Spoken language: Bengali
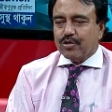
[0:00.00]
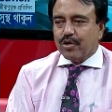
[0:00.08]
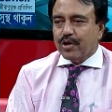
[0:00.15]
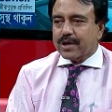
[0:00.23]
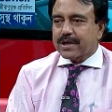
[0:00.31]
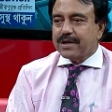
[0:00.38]
তো
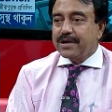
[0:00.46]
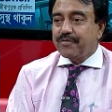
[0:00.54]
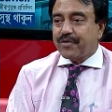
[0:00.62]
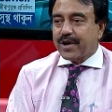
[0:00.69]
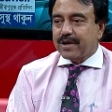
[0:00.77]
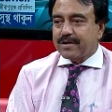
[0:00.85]
একটা
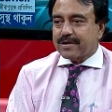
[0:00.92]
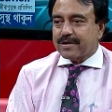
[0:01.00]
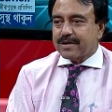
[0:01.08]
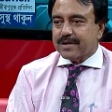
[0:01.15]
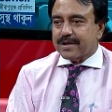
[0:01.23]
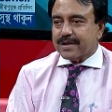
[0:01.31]
ডিফারেন্ট
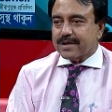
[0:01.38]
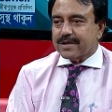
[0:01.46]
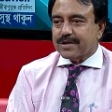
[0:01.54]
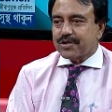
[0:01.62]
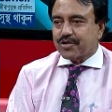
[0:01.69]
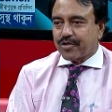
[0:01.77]

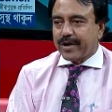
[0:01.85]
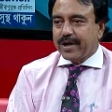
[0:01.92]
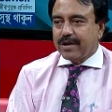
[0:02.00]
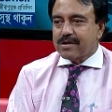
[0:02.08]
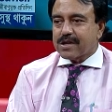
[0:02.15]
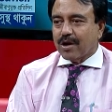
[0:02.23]

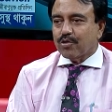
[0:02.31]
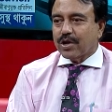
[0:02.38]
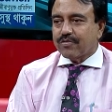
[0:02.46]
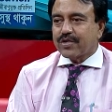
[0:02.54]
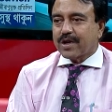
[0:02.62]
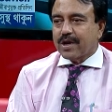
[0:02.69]
স্ট্রেন সাউথ
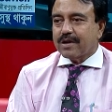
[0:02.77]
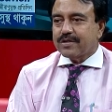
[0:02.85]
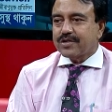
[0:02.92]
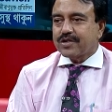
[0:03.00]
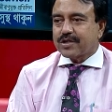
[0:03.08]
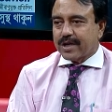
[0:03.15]
আফ্রিকার
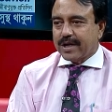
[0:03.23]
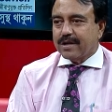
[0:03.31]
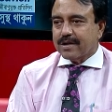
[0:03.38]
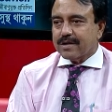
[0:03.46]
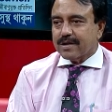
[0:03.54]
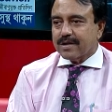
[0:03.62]
স্ট্রেন
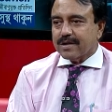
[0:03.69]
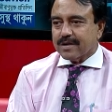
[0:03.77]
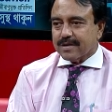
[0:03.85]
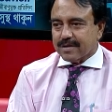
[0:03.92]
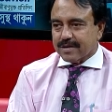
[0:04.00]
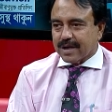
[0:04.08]

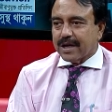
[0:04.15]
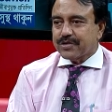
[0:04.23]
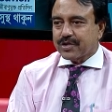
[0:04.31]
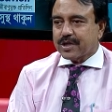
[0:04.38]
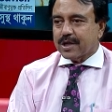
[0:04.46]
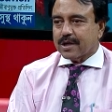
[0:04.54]

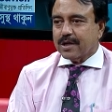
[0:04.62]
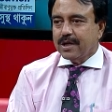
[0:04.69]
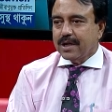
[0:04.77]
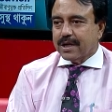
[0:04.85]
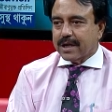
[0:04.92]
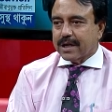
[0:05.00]
আসছে
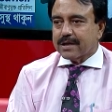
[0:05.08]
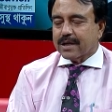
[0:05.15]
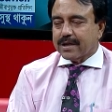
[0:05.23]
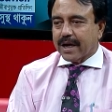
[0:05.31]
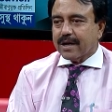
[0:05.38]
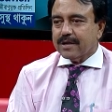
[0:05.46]
জি এতে
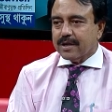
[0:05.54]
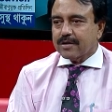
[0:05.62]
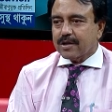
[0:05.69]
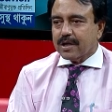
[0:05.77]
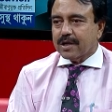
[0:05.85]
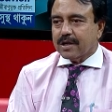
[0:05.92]
দেখা
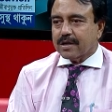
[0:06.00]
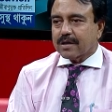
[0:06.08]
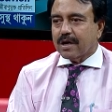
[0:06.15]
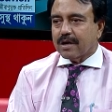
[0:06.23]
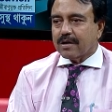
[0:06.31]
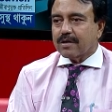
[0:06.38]
যাচ্ছে
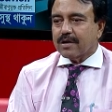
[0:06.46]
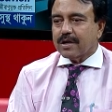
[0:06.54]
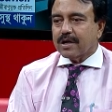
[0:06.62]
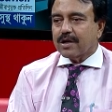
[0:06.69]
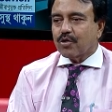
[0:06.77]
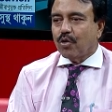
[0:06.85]
তার
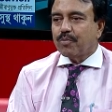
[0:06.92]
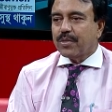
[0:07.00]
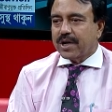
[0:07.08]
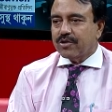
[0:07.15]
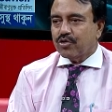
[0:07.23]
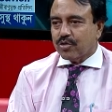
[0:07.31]
এই
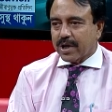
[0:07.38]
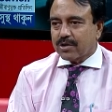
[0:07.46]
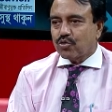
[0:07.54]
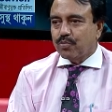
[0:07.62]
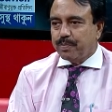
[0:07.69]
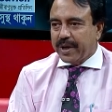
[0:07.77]
কমপ্লিকেশন
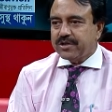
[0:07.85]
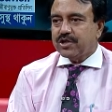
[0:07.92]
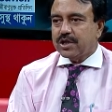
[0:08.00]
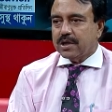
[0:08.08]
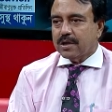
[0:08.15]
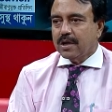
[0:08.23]
একটু
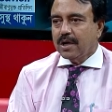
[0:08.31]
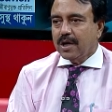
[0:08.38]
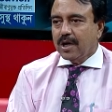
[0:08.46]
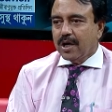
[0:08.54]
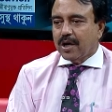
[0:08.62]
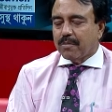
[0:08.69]
বেশি
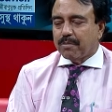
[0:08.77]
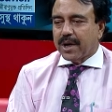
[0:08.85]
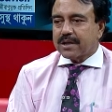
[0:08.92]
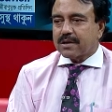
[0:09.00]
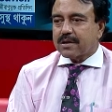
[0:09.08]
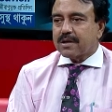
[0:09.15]

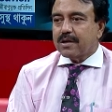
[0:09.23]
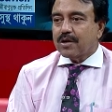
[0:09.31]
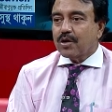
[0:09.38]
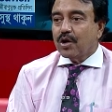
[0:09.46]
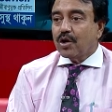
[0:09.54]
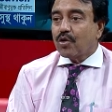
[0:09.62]
বাট
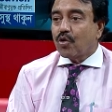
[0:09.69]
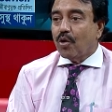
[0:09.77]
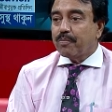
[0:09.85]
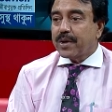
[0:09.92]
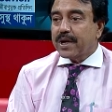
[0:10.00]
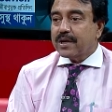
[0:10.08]

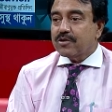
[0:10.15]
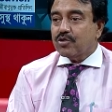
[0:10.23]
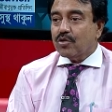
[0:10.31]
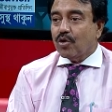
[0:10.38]
কমপ্লিকেশন